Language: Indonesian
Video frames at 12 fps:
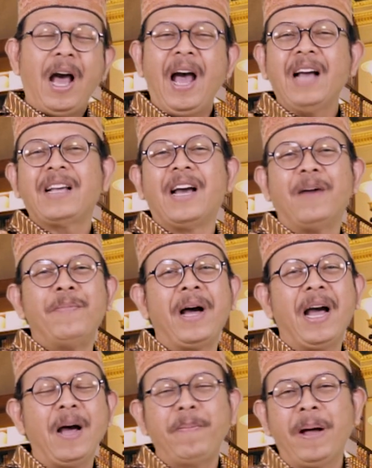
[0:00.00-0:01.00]
agama
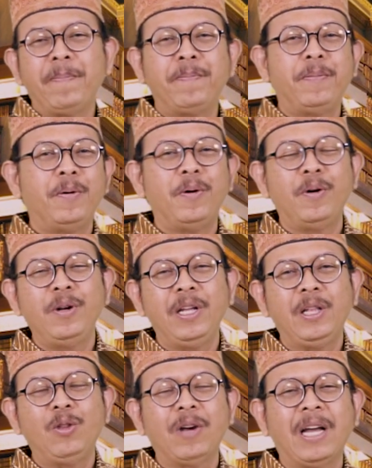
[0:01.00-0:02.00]
apapun
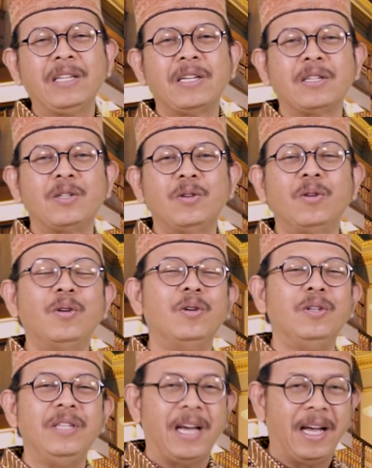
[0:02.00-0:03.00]
itu kan
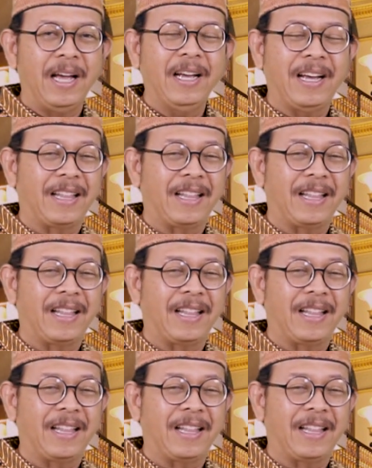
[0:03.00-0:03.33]
sesungguhnya,